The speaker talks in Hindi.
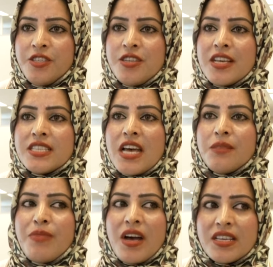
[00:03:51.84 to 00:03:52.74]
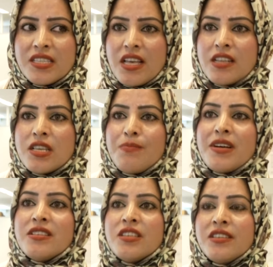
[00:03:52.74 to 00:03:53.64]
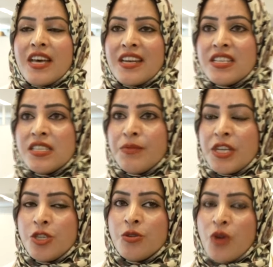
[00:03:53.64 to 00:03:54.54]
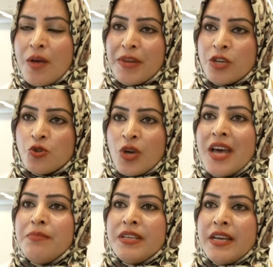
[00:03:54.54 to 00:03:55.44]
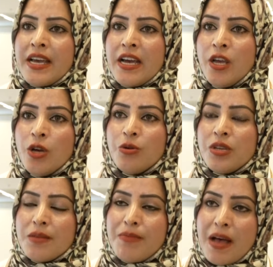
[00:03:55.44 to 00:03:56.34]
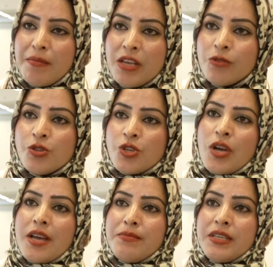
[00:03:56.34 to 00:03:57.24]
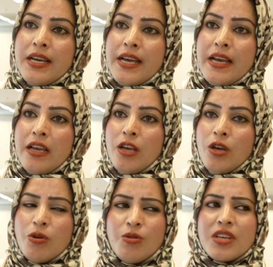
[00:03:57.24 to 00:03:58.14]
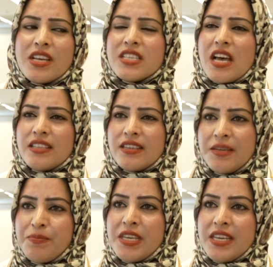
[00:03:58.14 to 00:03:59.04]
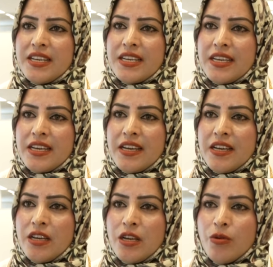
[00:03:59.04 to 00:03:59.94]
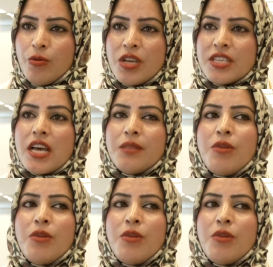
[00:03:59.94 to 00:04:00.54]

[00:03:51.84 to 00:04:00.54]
जिनके साथ पाकिस्तान सपानसर टेररिज्म ने जिनको अपना शिकार बनाया उनके फैमिली को शिकार बनाया है उनके साथ रेप किए गए हैं उनके साथ